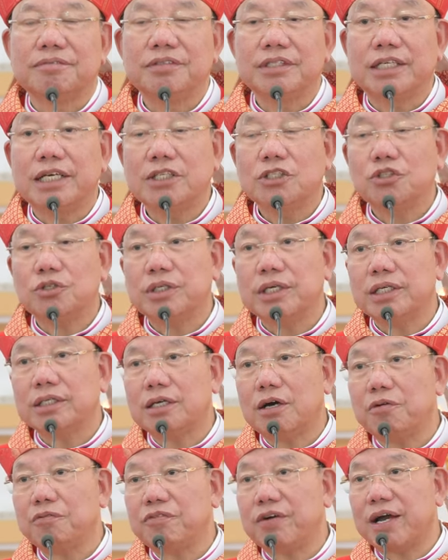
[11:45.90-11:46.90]
vì thế cho nên
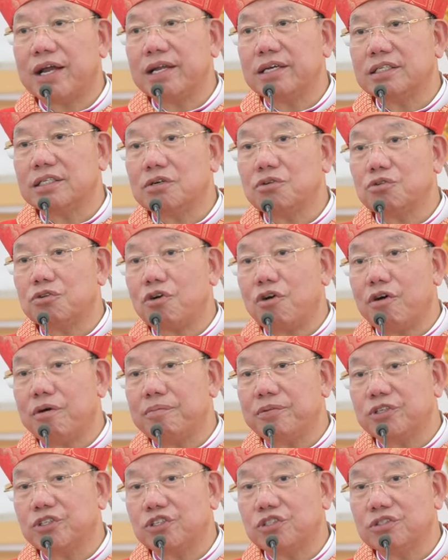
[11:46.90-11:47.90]
không phải là giàu có
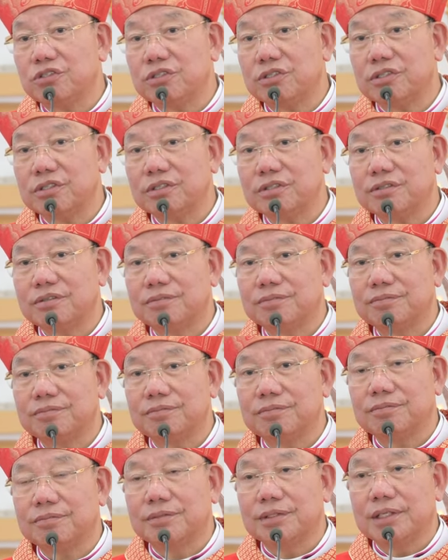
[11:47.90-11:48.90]
mà sướng
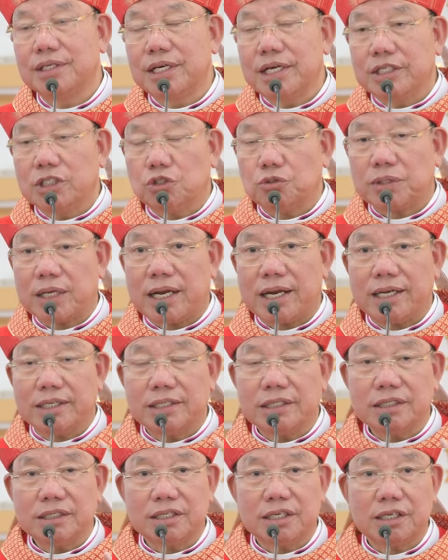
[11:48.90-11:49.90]
chúng ta là
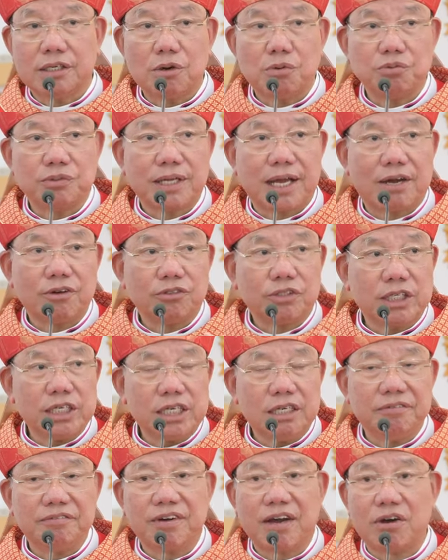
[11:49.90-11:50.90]
những người công giáo
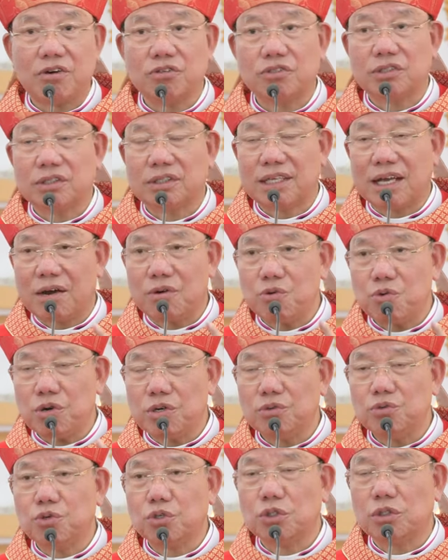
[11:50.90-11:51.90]
tin vào giáo
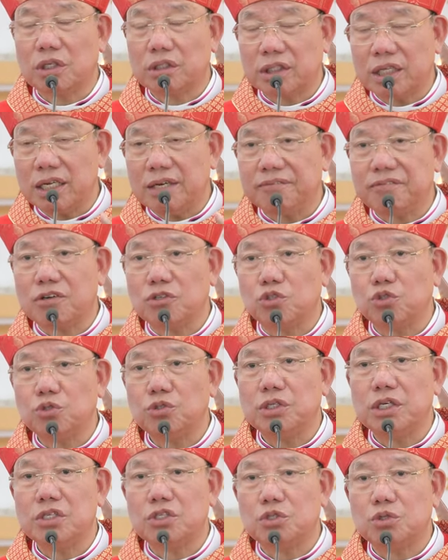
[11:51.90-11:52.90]
huấn của tin vào Chúa
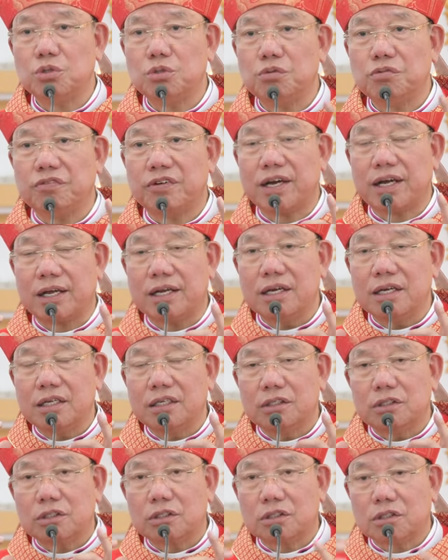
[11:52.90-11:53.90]
Giêsu và
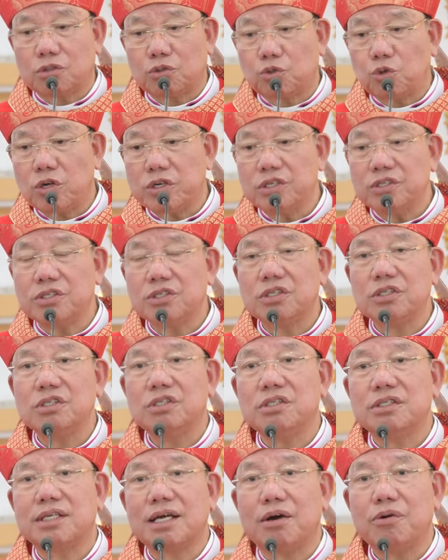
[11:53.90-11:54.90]
tuân
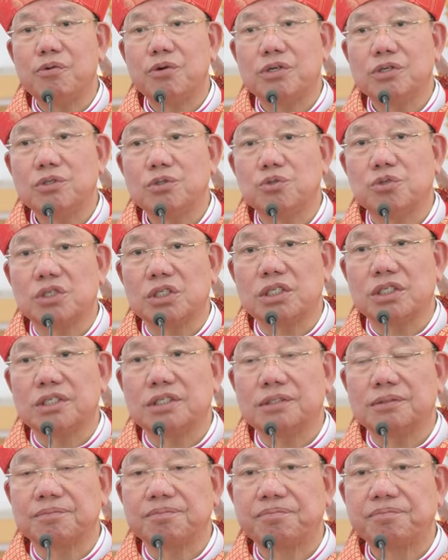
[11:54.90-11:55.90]
giữ giáo huấn của
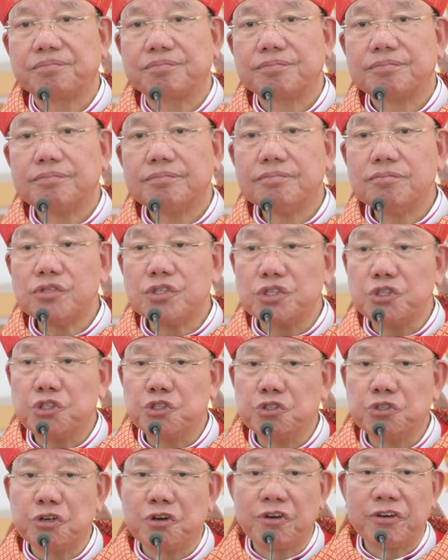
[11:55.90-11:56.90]
người
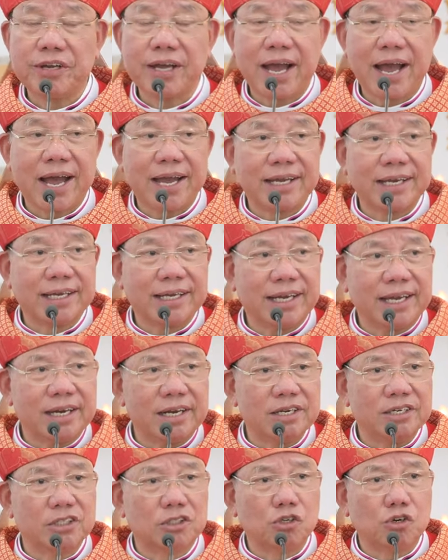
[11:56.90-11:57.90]
Chúa nói ai nghe
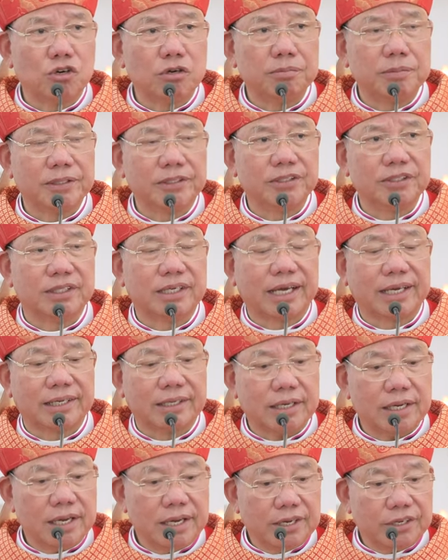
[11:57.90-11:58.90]
lời tôi mà thực
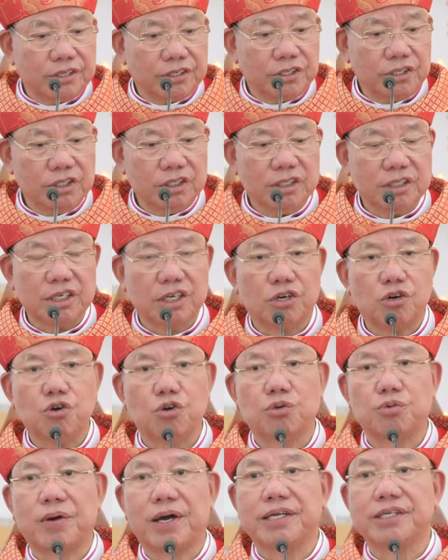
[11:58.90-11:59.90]
hành như người
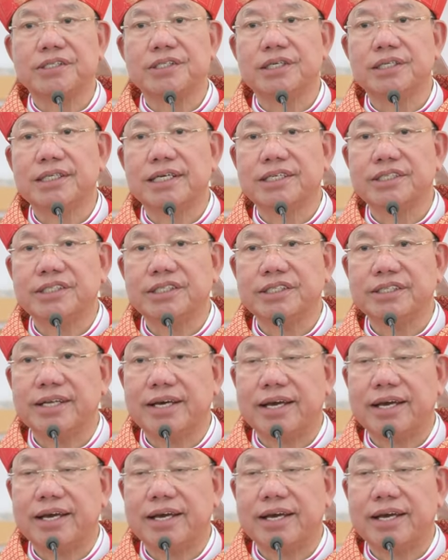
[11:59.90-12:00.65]
khôn ngoan xây nhà trên